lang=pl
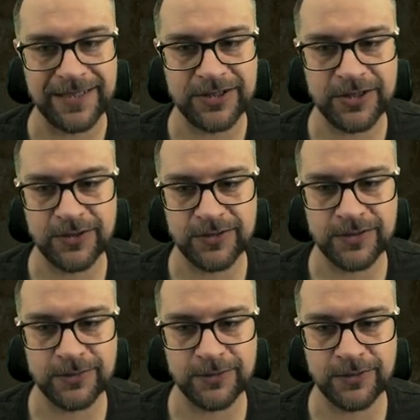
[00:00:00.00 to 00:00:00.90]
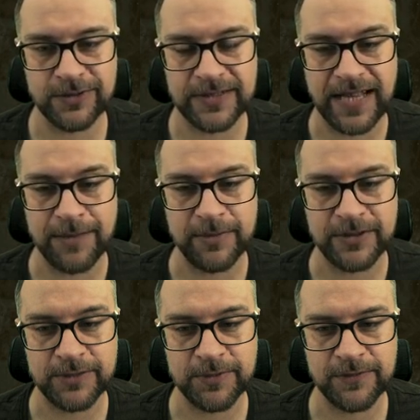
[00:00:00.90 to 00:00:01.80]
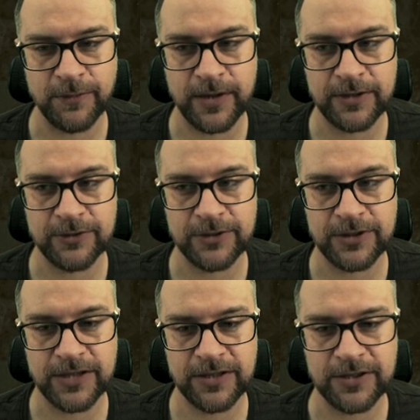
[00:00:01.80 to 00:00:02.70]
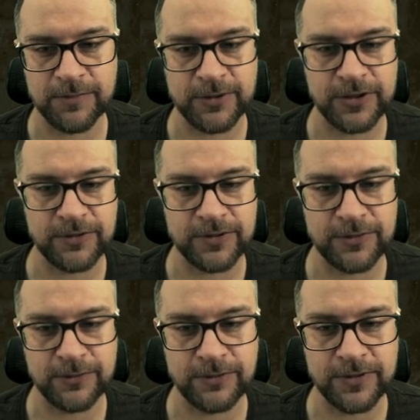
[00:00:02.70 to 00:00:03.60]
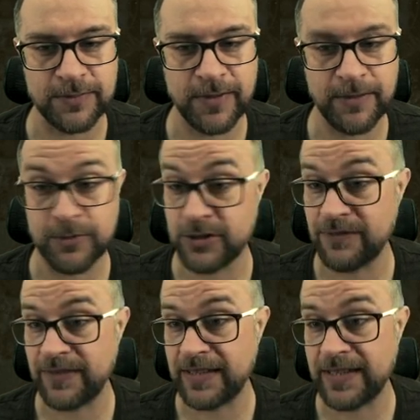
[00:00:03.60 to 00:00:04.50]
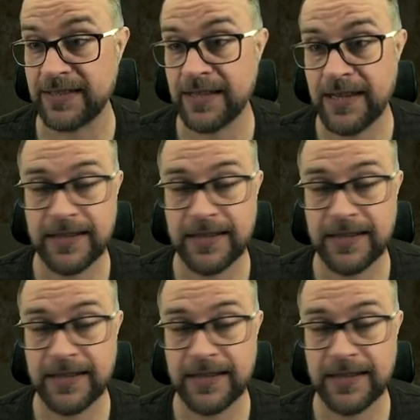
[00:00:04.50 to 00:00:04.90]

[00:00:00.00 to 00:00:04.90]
Czy konstruktor z A będzie przywołany do życia, czy może konstruktor z B, może dwa naraz?